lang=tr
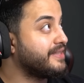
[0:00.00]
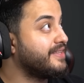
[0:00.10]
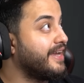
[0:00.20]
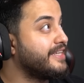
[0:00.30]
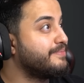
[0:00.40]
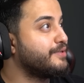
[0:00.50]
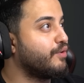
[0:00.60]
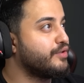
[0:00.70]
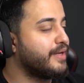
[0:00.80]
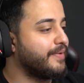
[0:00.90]
Hatta S5
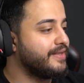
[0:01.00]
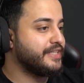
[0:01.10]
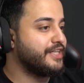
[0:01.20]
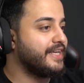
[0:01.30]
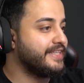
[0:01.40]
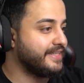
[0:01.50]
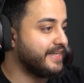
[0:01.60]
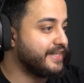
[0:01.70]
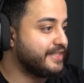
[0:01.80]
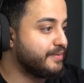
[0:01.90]
o zaman şey diye
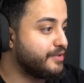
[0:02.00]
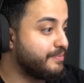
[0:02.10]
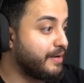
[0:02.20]
tanıtılmıştı.